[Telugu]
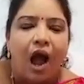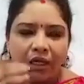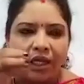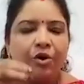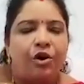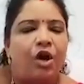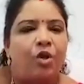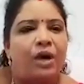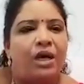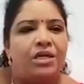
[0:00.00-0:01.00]
ఆ దేవుణ్ణి
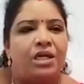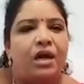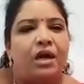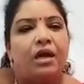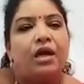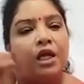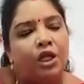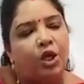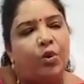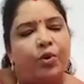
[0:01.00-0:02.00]
అవమానించినా
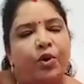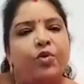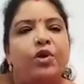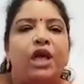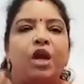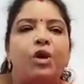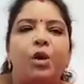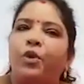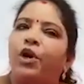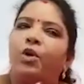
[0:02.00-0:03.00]
ఇంతకు పూర్వం
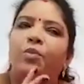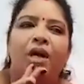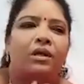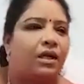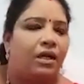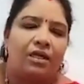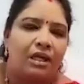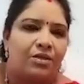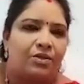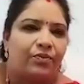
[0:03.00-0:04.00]
ఏమైపోయారో మీ అందరికీ
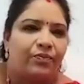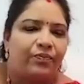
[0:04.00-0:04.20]
తెలుసు